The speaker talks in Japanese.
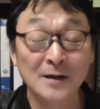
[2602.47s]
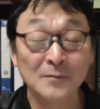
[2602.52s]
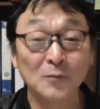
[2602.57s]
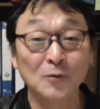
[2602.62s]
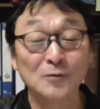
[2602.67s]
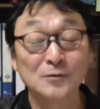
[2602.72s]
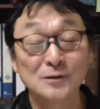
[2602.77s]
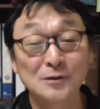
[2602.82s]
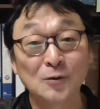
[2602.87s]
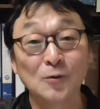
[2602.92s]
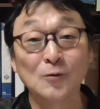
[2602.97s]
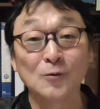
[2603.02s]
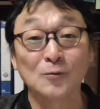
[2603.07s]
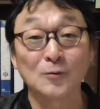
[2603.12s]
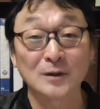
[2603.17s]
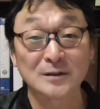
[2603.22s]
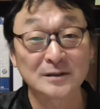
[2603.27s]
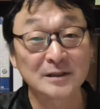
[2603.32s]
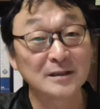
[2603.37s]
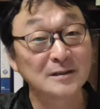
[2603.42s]
もう日本
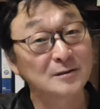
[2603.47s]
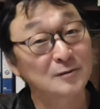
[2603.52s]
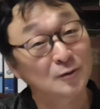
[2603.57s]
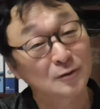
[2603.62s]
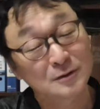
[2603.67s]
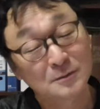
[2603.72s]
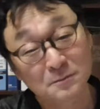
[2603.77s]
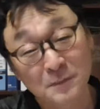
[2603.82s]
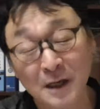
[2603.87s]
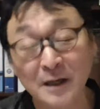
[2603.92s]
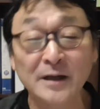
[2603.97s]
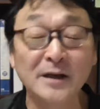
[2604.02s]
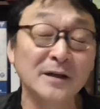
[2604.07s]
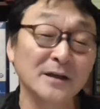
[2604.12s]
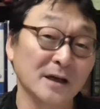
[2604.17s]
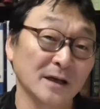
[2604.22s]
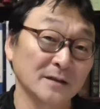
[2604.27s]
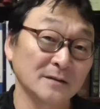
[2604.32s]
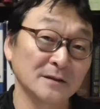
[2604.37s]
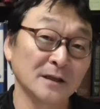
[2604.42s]
は戦争に負けない。